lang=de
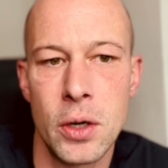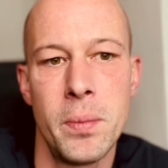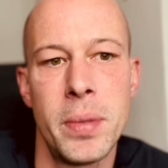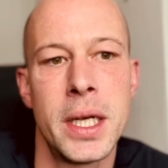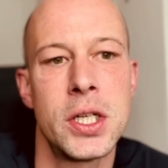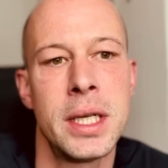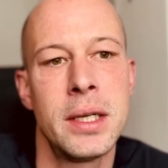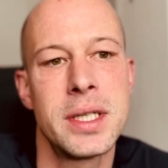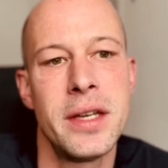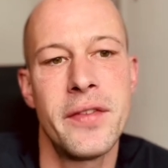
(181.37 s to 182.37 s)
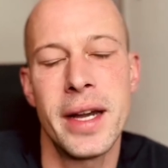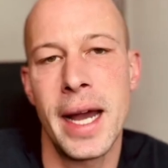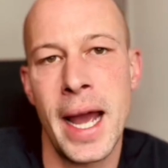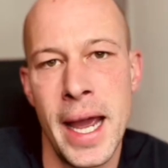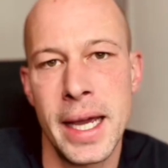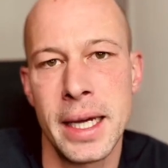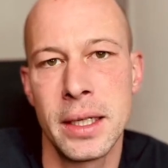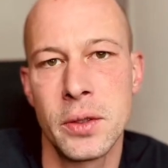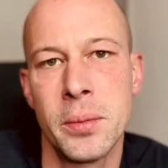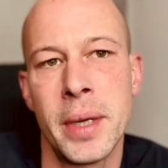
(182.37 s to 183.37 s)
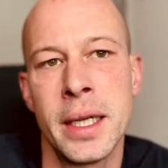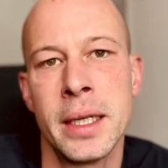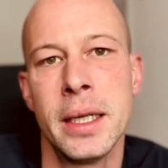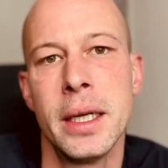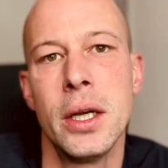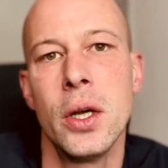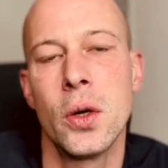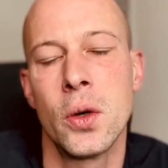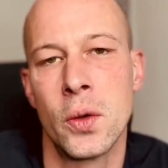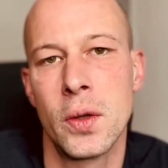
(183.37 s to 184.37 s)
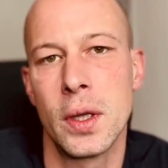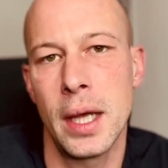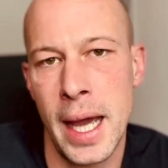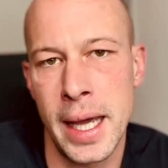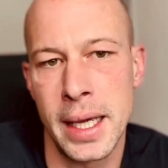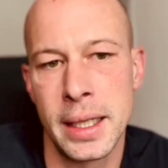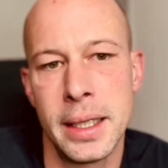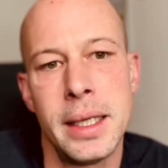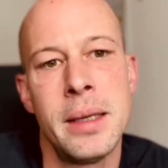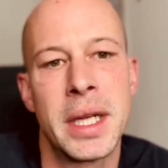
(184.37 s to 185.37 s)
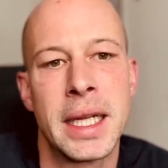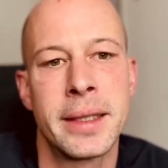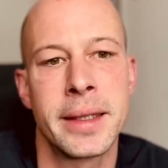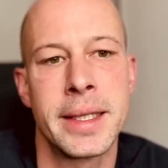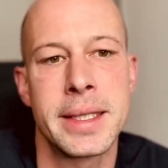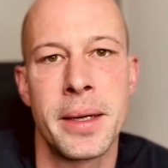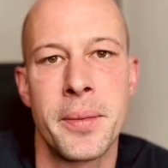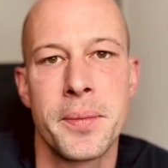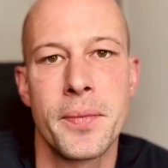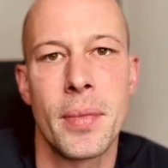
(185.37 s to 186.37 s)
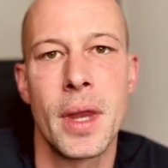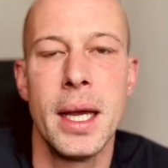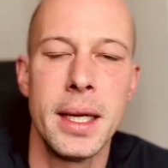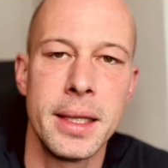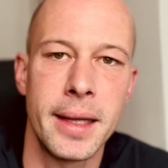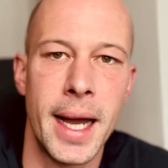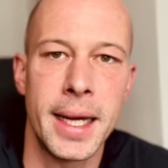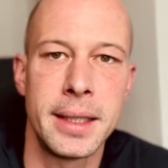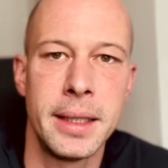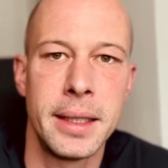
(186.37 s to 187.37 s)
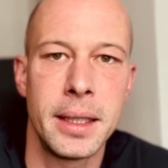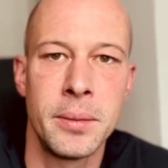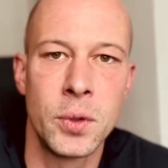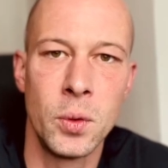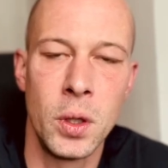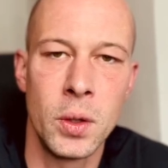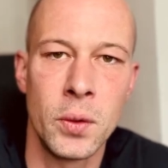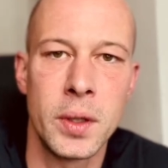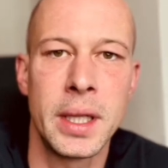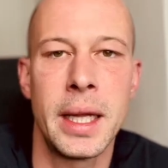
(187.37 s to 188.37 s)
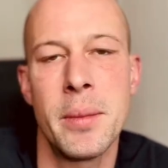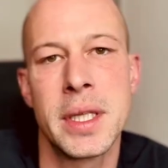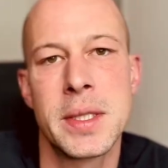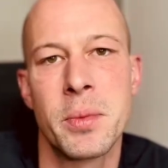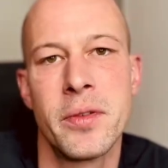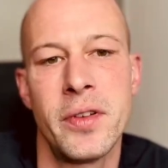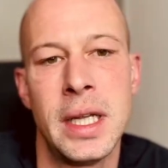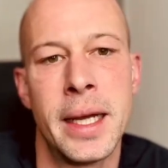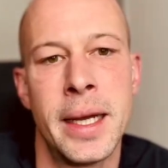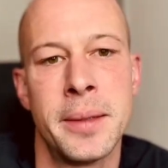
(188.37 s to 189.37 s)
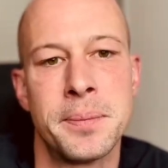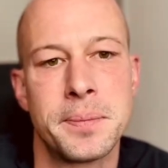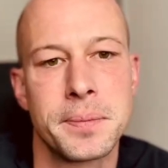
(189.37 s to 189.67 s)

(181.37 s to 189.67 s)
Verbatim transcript: Homepage inklusive eigener Domain und eigener E-Mail-Adresse. Trage dich im Google Unternehmensprofil ein.